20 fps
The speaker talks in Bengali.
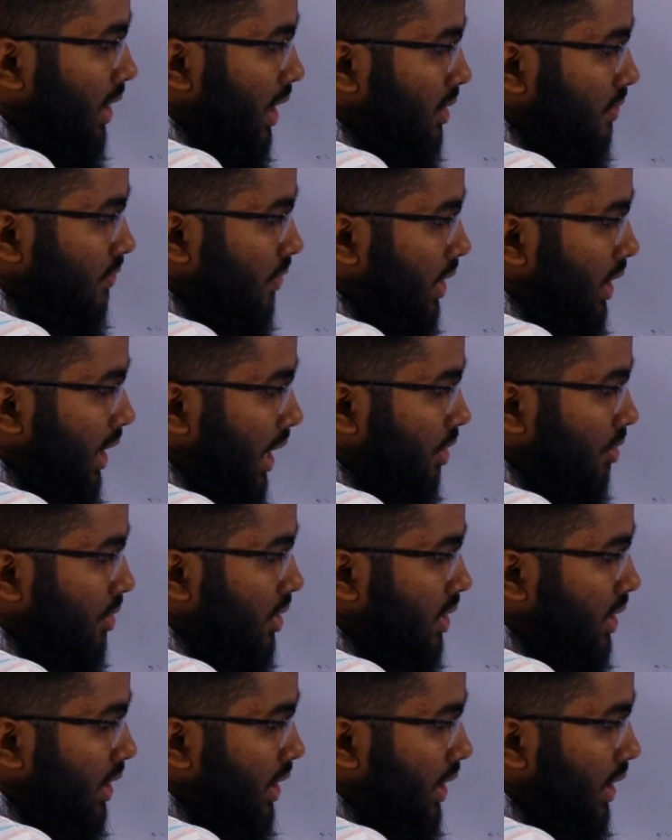ট্রান্সপেরেন্ট আর
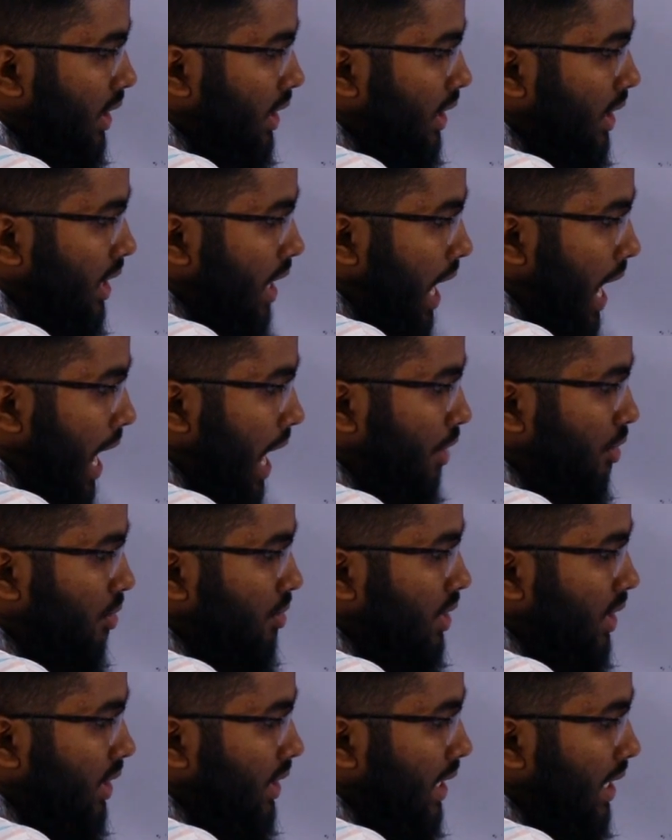হচ্ছে
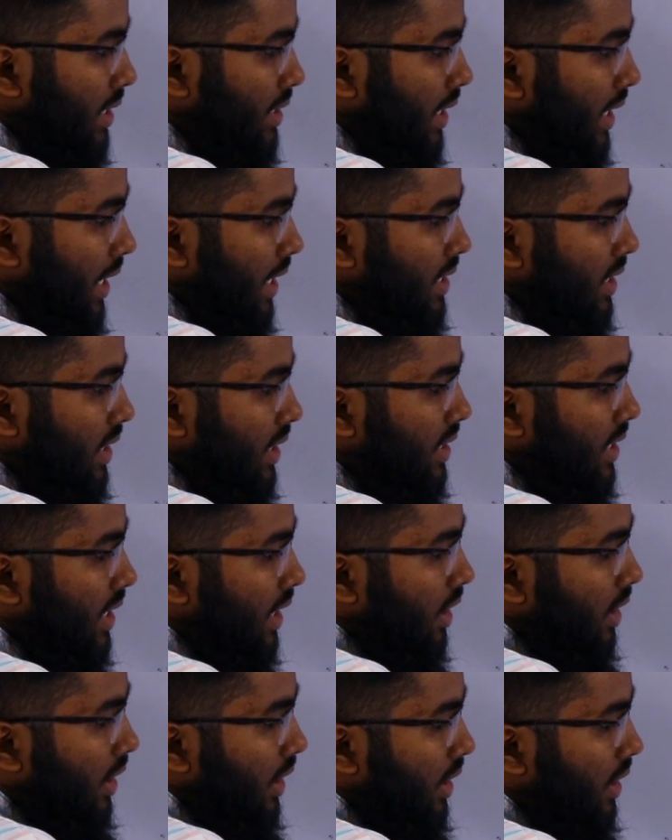আয়রন যেটা আছে এই
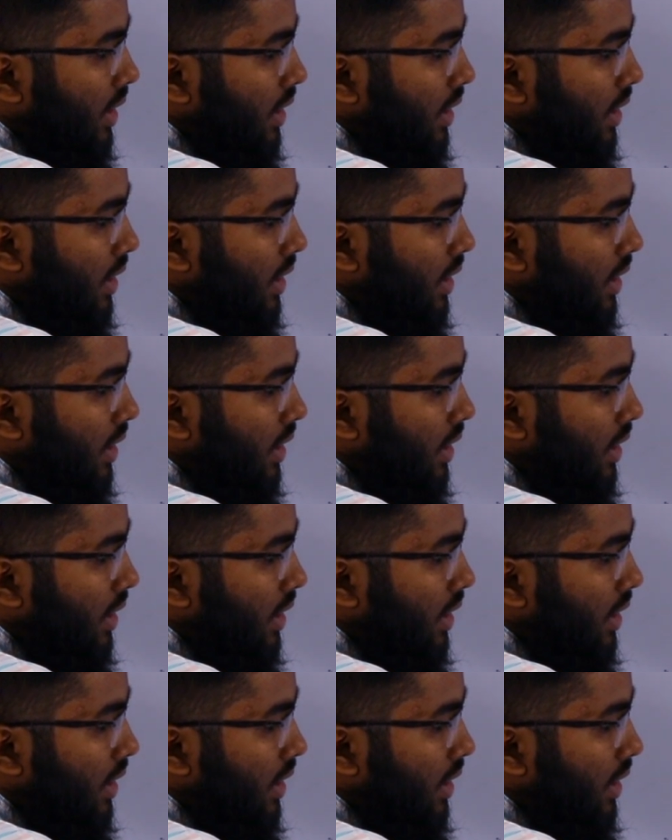জিনিসটাকে